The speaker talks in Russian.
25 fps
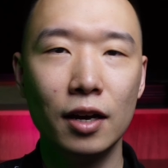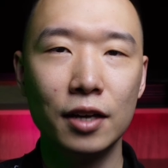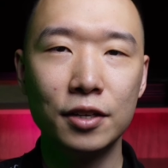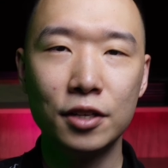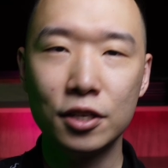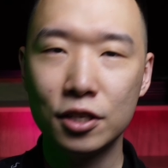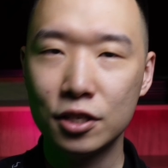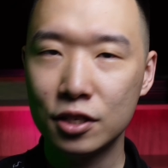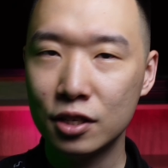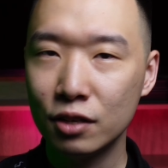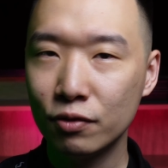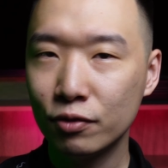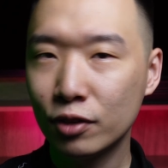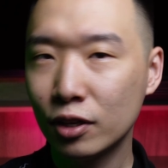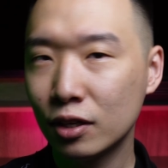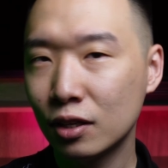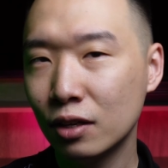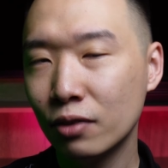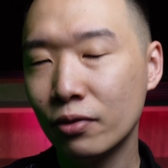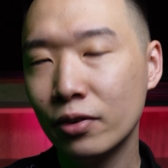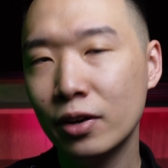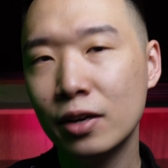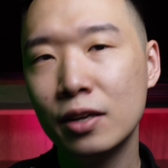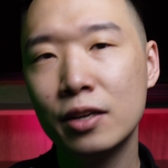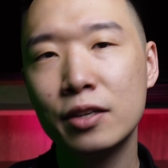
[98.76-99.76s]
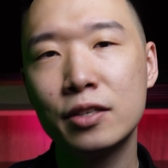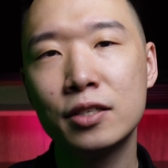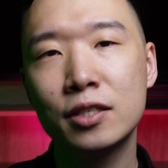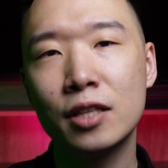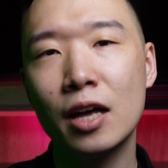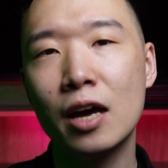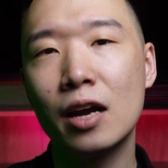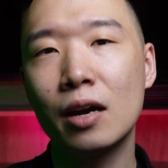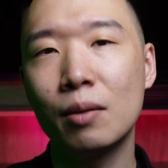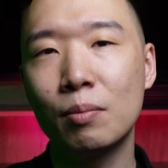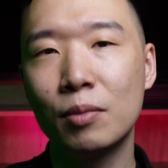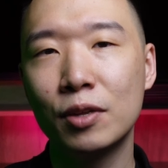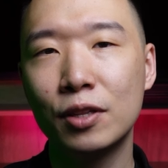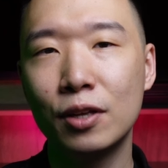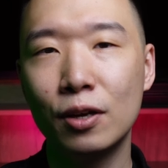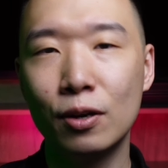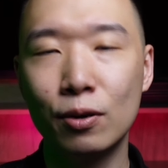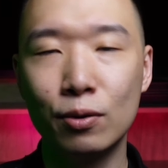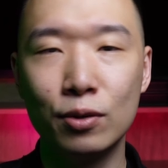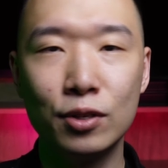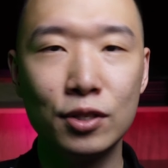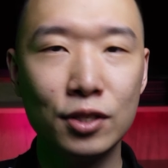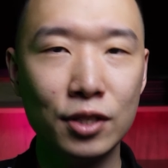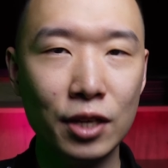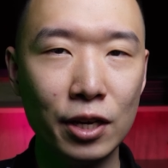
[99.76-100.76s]
Эти часы вдохновлены старой
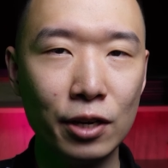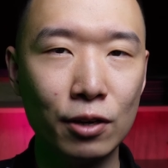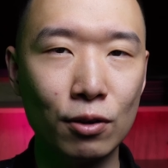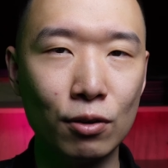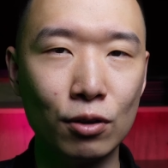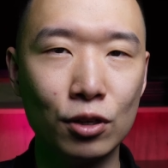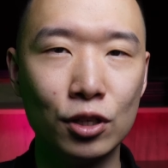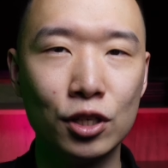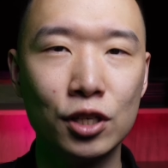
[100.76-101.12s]
моделью Seiko